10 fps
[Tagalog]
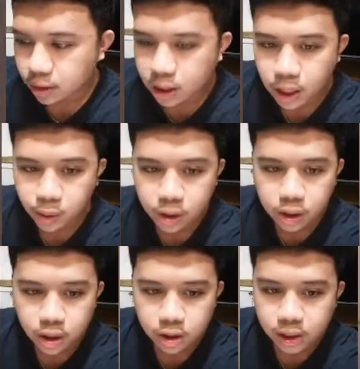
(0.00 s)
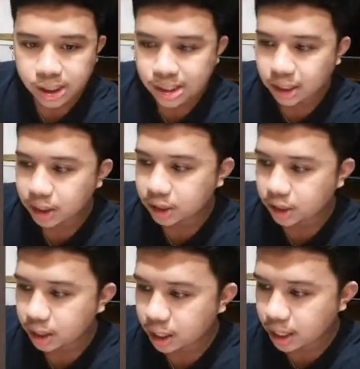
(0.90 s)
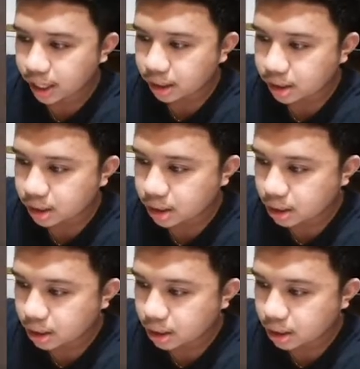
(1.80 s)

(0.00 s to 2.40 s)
I will call this the digital lights